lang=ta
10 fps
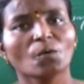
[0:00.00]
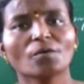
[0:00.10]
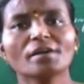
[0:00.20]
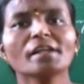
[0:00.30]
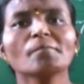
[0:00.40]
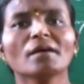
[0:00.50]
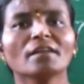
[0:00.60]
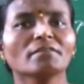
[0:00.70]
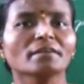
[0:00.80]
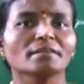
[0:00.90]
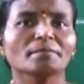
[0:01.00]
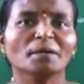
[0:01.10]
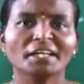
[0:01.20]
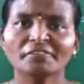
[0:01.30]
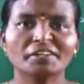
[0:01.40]
உடனே மழை வருது
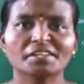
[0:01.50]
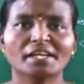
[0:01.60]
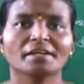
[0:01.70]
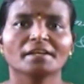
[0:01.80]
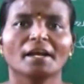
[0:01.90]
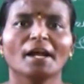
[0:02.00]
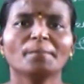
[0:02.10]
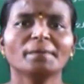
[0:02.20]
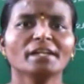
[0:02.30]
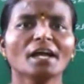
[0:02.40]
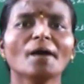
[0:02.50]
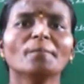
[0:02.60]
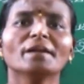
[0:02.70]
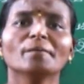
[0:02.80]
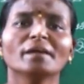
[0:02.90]
மழை வருதே அப்படின்னா
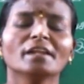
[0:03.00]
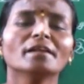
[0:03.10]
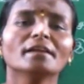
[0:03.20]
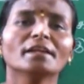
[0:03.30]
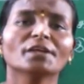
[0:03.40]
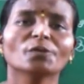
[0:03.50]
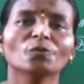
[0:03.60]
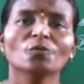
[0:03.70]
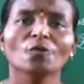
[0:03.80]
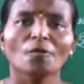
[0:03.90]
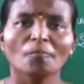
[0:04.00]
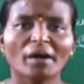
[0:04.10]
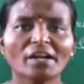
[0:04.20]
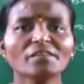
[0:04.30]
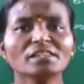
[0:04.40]
அப்போ நம்ம என்ன நினைக்கிறோம்
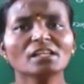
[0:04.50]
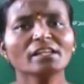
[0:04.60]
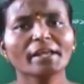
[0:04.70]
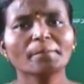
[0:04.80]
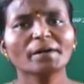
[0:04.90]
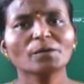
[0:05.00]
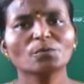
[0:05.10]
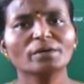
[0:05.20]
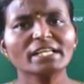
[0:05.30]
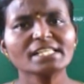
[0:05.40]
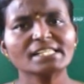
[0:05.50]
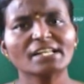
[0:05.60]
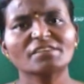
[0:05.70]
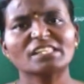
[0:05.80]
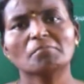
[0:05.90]
பருவத்தில் ஏற்படக்கூடிய
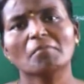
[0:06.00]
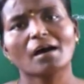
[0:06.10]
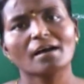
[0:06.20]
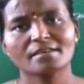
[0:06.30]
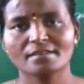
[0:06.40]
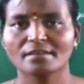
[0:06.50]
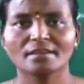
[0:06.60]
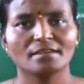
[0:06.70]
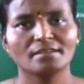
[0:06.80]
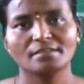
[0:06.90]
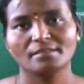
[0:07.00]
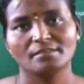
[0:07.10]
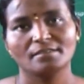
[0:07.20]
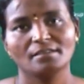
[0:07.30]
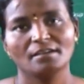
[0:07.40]
சிலவித மாற்றங்கள்
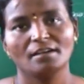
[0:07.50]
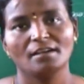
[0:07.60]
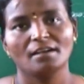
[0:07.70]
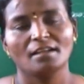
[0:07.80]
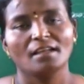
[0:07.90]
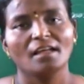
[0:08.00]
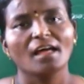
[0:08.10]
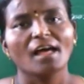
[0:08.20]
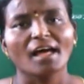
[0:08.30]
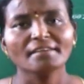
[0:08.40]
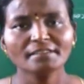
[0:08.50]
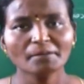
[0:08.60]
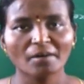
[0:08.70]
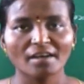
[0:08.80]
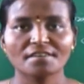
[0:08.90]
அந்த
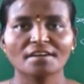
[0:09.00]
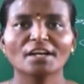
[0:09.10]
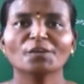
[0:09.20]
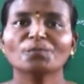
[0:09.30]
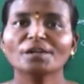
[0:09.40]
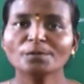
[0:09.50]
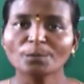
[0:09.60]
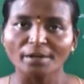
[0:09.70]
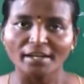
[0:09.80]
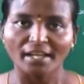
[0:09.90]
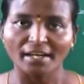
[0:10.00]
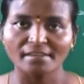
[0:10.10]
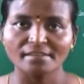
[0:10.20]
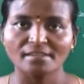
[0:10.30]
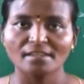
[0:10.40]
மாற்றங்களை உடனுக்குடன்
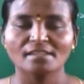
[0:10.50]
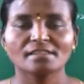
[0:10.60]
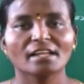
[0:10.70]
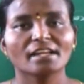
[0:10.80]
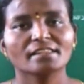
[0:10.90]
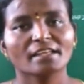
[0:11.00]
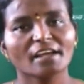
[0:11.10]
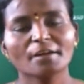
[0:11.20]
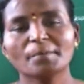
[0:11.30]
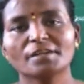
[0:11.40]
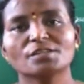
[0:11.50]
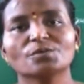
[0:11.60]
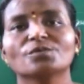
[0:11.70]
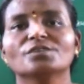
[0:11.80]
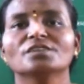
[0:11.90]
அறிந்து அது தன்னை தயார்படுத்தி
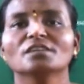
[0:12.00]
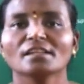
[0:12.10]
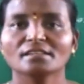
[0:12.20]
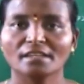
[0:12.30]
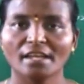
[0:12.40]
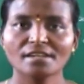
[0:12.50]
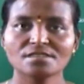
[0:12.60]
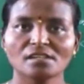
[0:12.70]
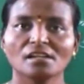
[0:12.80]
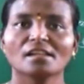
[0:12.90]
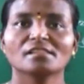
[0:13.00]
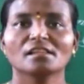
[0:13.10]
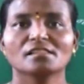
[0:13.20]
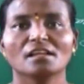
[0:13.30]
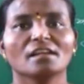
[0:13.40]
கொண்டு அதுக்கு ஏற்ற
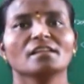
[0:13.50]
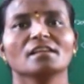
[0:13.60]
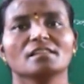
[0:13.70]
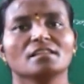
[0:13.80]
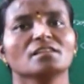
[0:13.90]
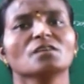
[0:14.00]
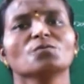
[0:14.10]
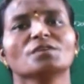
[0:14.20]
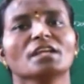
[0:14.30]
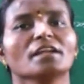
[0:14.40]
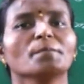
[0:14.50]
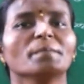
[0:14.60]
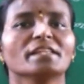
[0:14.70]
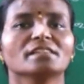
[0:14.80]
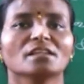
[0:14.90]
நிலத்தை தேடி அது இருக்கக்கூடிய
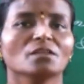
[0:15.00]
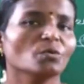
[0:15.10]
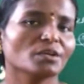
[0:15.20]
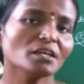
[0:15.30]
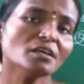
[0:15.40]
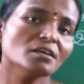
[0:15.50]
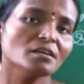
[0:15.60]
இருப்பிடத்தை நோக்கி